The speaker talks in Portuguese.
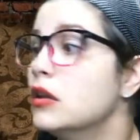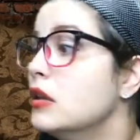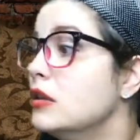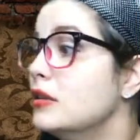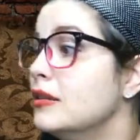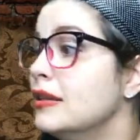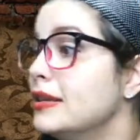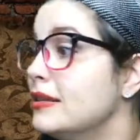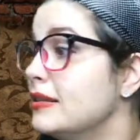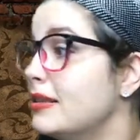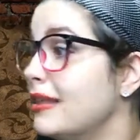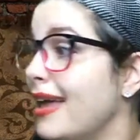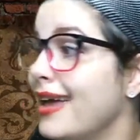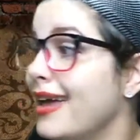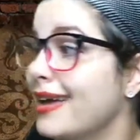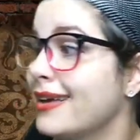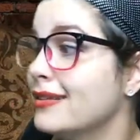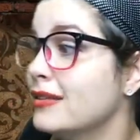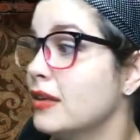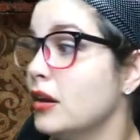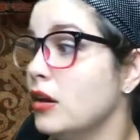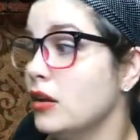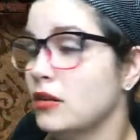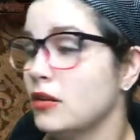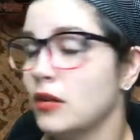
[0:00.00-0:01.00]

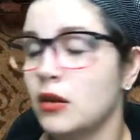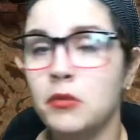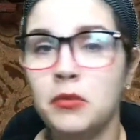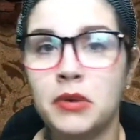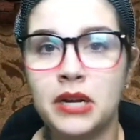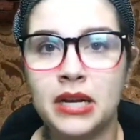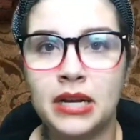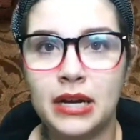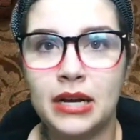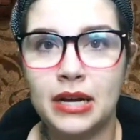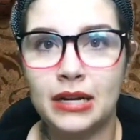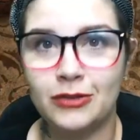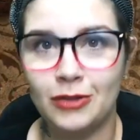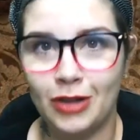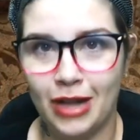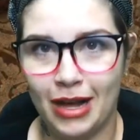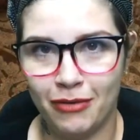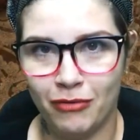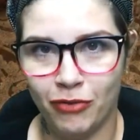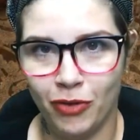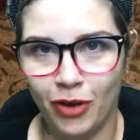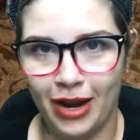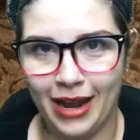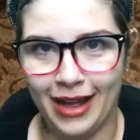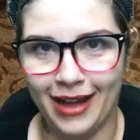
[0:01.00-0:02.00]
detecta, ó, oh, tão brincando lá,
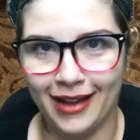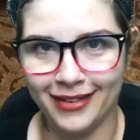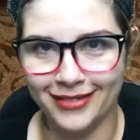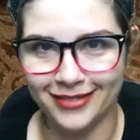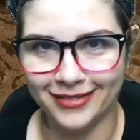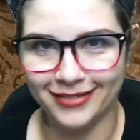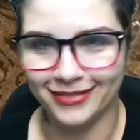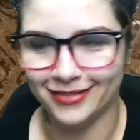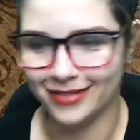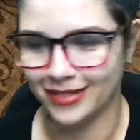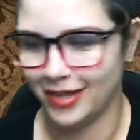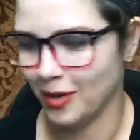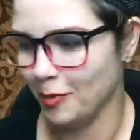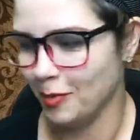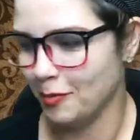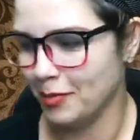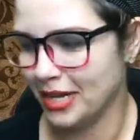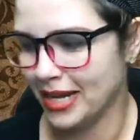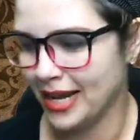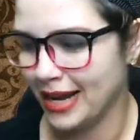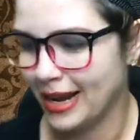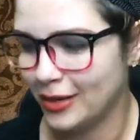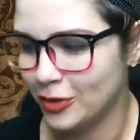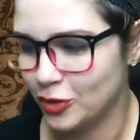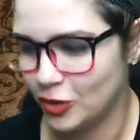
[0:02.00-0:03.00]
vou lá, dar uma
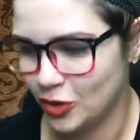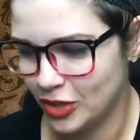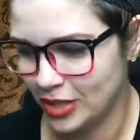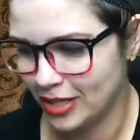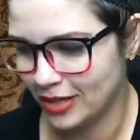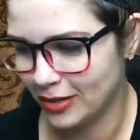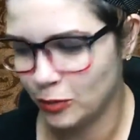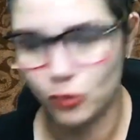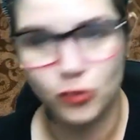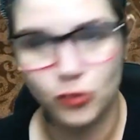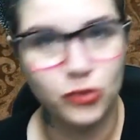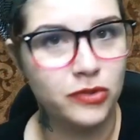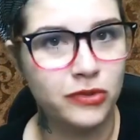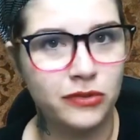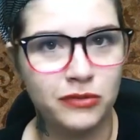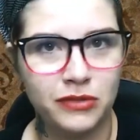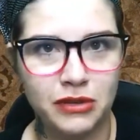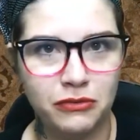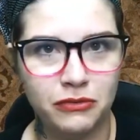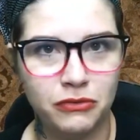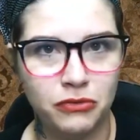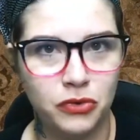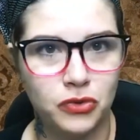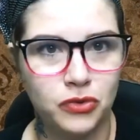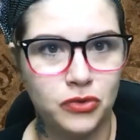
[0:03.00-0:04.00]
brincadinha com os
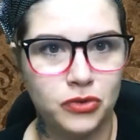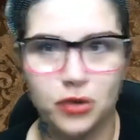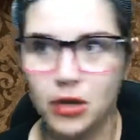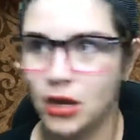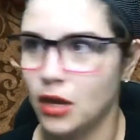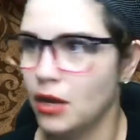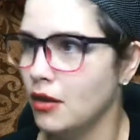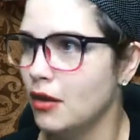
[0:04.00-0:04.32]
vivos.